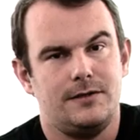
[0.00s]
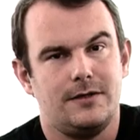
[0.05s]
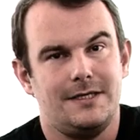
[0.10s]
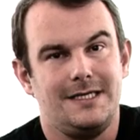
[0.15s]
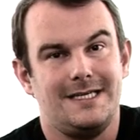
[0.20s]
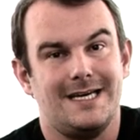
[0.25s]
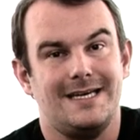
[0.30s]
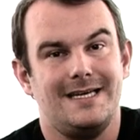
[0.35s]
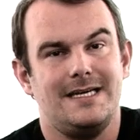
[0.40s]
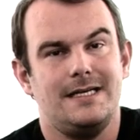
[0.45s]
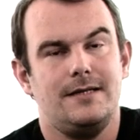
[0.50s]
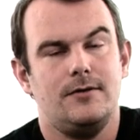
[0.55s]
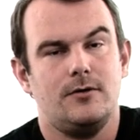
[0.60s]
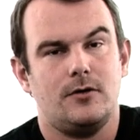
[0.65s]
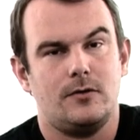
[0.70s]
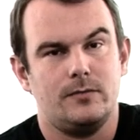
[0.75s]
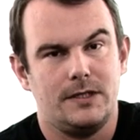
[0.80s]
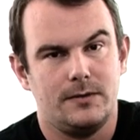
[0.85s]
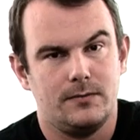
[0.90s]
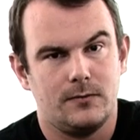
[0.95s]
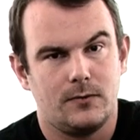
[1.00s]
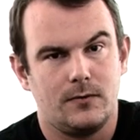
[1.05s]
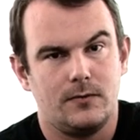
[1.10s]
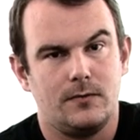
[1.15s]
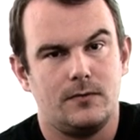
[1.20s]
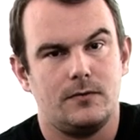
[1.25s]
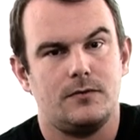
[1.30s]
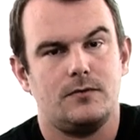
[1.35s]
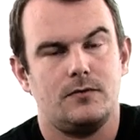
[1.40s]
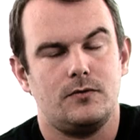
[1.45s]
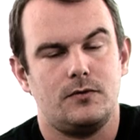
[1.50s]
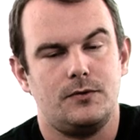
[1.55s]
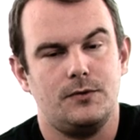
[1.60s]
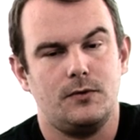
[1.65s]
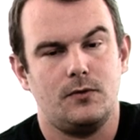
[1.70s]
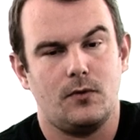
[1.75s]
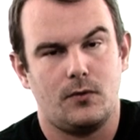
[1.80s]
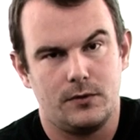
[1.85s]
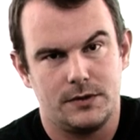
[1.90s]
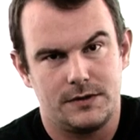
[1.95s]
Battle, il y a énormément
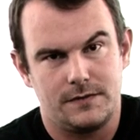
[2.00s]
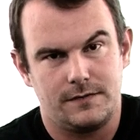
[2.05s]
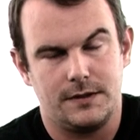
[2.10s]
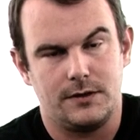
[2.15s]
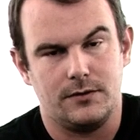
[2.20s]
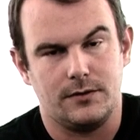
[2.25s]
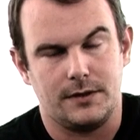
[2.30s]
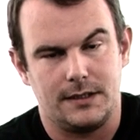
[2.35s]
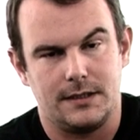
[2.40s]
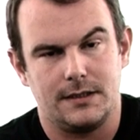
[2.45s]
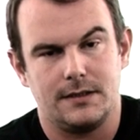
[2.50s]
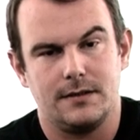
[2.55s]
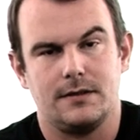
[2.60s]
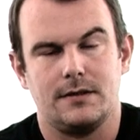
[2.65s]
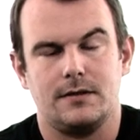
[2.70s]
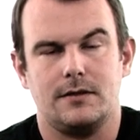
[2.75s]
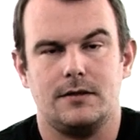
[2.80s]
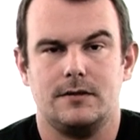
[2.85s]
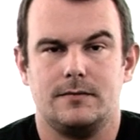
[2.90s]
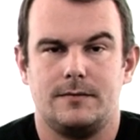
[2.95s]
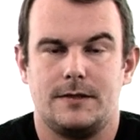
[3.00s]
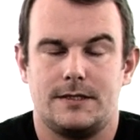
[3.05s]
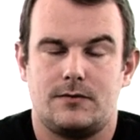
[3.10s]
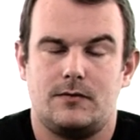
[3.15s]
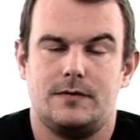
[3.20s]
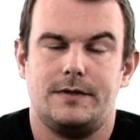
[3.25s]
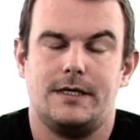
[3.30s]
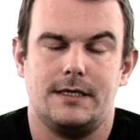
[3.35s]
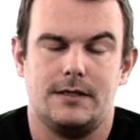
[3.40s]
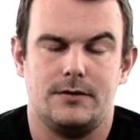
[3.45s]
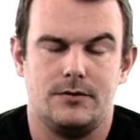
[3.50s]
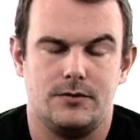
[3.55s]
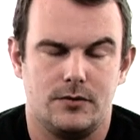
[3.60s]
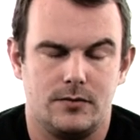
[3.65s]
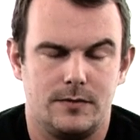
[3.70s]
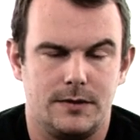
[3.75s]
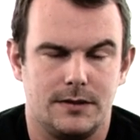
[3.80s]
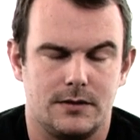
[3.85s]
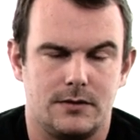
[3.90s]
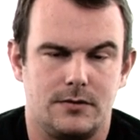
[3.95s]
de grosses figurines, hein, parce qu'on a les
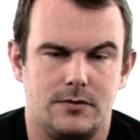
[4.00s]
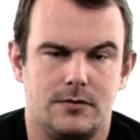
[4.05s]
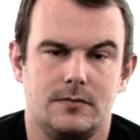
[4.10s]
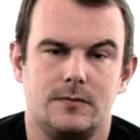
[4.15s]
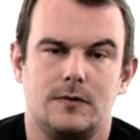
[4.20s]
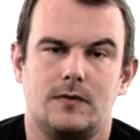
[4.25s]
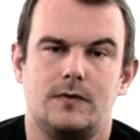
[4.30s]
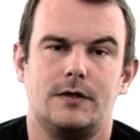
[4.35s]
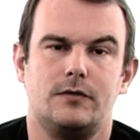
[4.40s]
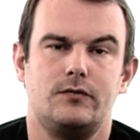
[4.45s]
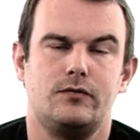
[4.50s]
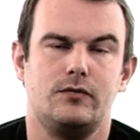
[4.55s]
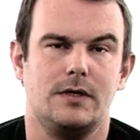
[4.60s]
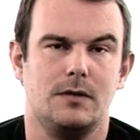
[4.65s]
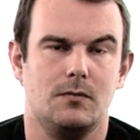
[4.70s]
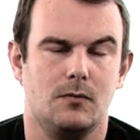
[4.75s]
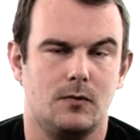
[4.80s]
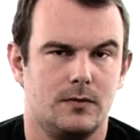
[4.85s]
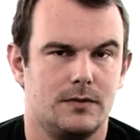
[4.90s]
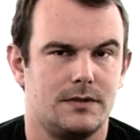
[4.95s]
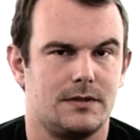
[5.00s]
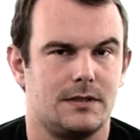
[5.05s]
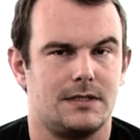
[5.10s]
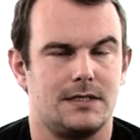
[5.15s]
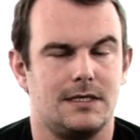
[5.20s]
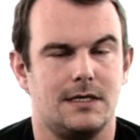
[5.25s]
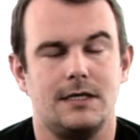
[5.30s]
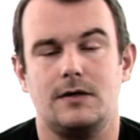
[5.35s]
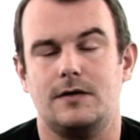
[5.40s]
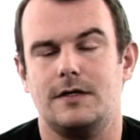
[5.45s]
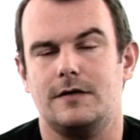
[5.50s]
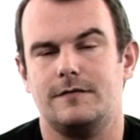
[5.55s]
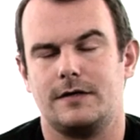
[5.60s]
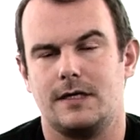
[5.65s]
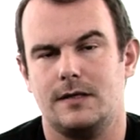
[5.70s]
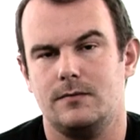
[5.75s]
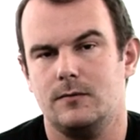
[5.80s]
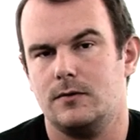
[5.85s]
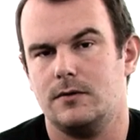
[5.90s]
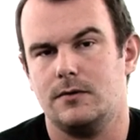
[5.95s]
dieux bien sûr, mais on a tous les monstres, etc. Il y en a
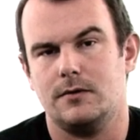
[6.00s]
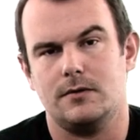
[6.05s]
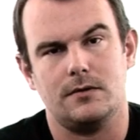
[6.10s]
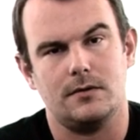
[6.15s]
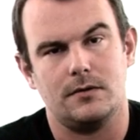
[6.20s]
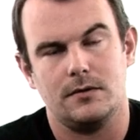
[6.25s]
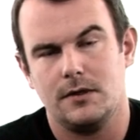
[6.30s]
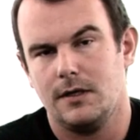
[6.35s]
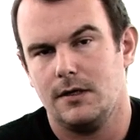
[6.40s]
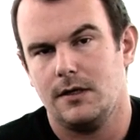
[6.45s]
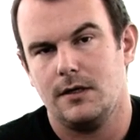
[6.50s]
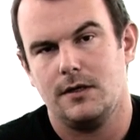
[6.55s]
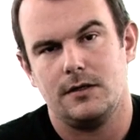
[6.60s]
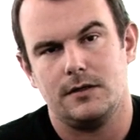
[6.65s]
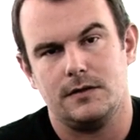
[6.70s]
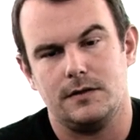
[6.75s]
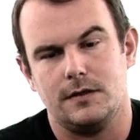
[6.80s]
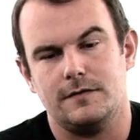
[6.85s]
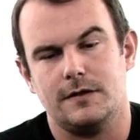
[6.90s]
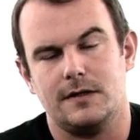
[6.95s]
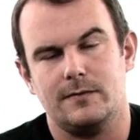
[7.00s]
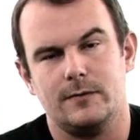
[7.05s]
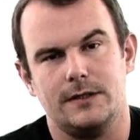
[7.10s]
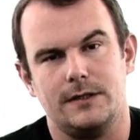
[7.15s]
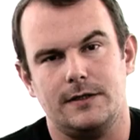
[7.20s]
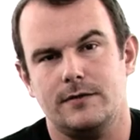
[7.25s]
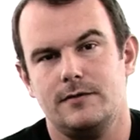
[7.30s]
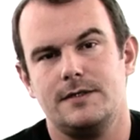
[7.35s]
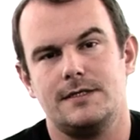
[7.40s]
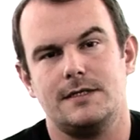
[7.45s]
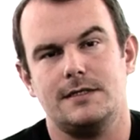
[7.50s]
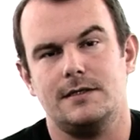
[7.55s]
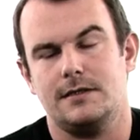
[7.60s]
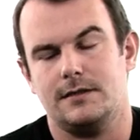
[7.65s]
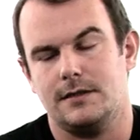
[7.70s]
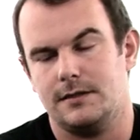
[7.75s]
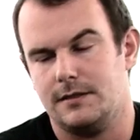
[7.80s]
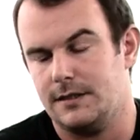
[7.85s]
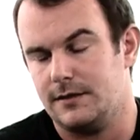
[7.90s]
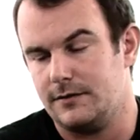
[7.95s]
vraiment non, vraiment, des
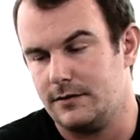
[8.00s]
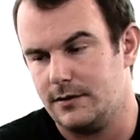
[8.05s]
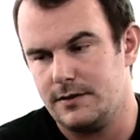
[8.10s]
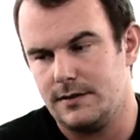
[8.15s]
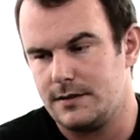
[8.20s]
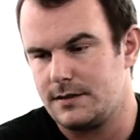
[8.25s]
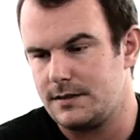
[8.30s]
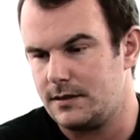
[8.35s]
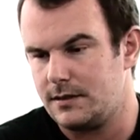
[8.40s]
c'est des tonnes,